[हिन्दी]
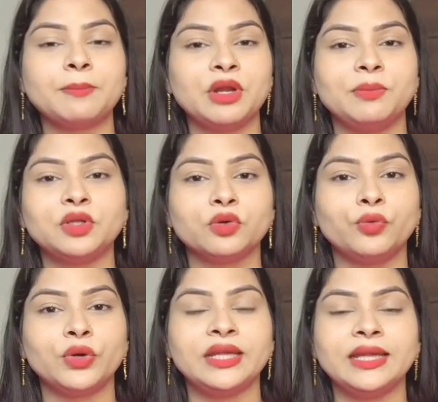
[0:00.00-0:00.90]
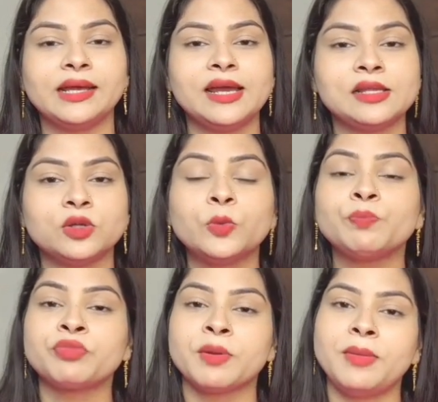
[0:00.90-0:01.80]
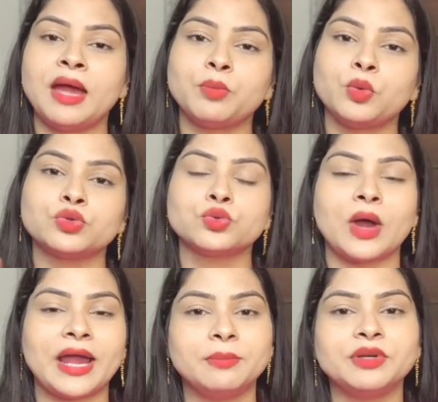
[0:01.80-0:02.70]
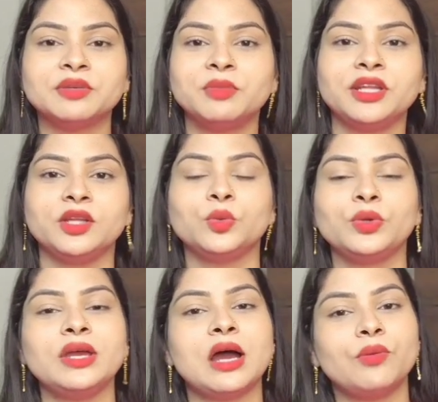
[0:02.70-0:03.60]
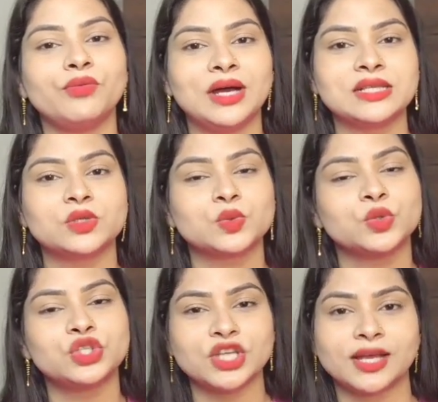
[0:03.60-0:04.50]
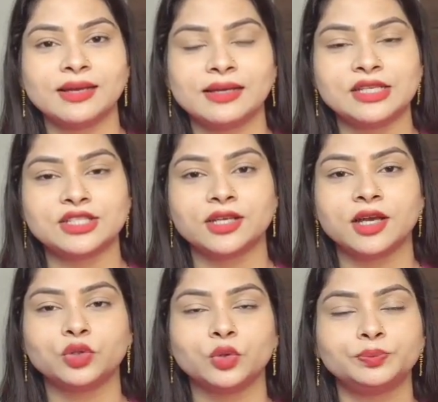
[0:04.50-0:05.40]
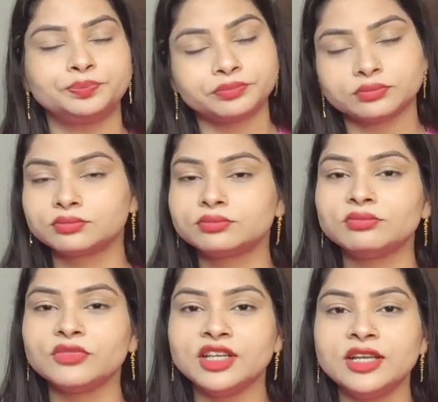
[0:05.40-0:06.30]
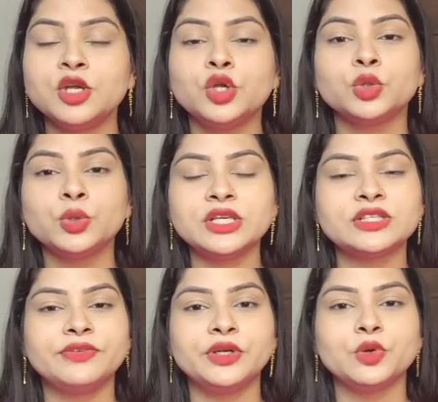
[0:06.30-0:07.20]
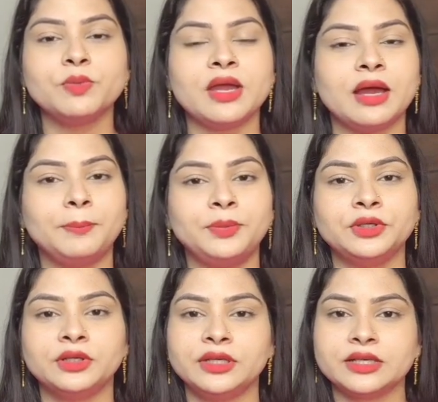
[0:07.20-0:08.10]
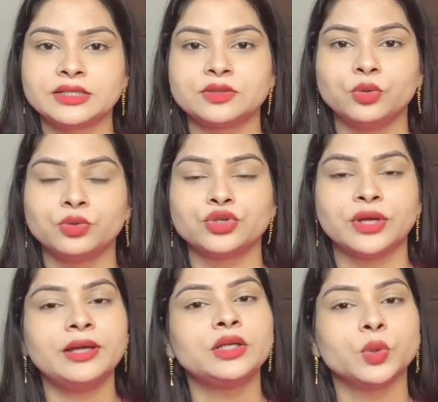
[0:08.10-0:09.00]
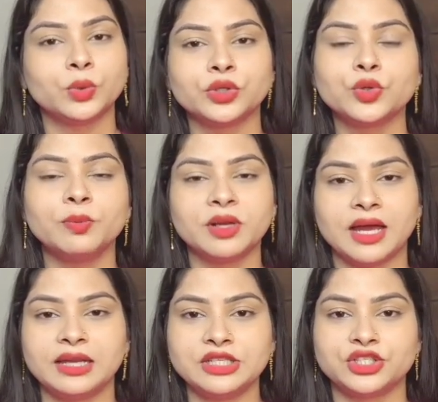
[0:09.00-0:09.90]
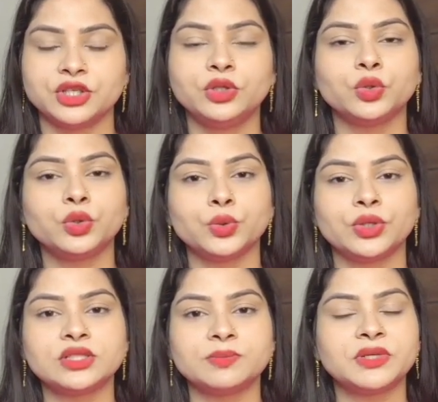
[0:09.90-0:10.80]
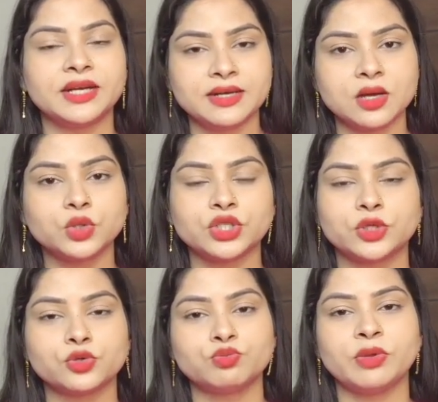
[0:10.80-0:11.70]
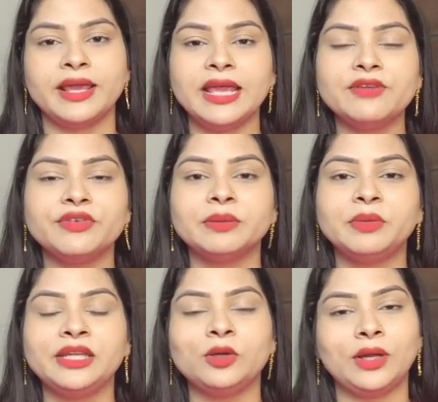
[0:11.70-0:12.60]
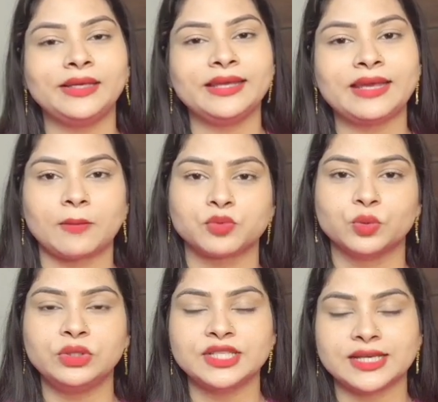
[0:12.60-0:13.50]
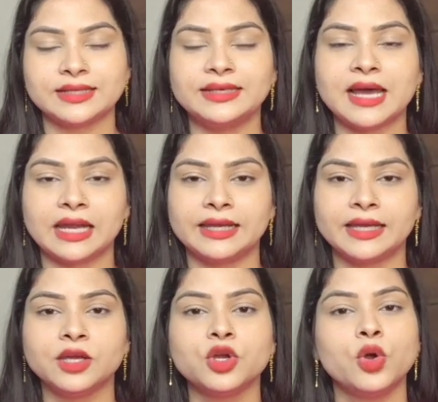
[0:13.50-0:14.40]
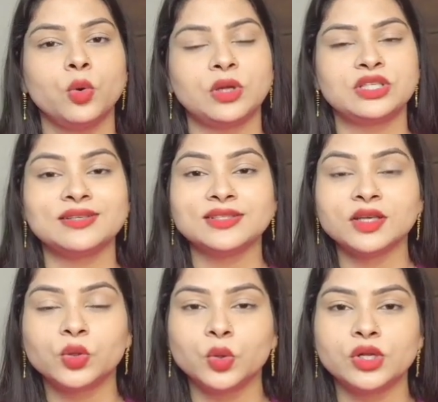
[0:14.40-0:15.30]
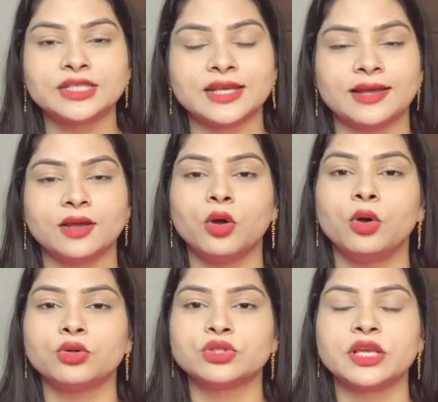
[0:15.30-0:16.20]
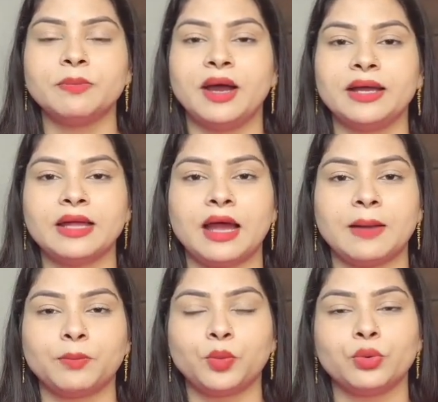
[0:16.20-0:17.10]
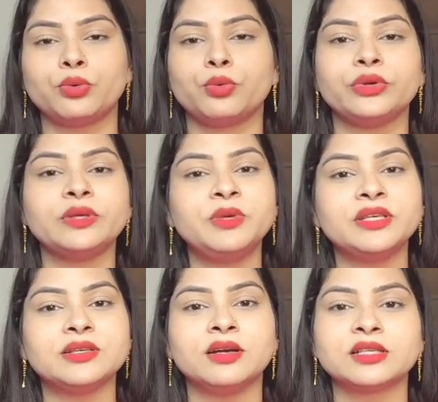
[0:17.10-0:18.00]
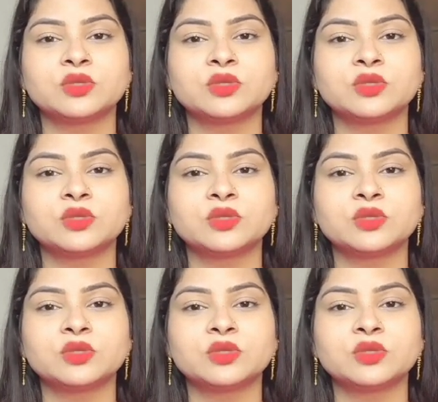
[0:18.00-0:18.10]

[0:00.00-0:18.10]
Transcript: अगर आपने अभी तक वो नहीं देखा है तो मैं आपको उसको आई बटन में दे दूँगी आप वहाँ से उसको चेक कर लीजिएगा तो तो इस वीडियो में आप इसको जो है टोनर को बना लीजिए तो टोनर जब ठंडा हो जाए तो उसमें एक विटामिन ई ऑयल की कैप्सूल जैसे ही डालेंगे वो अच्छे से घुल जाएगा और उसके बाद आपको कोई भी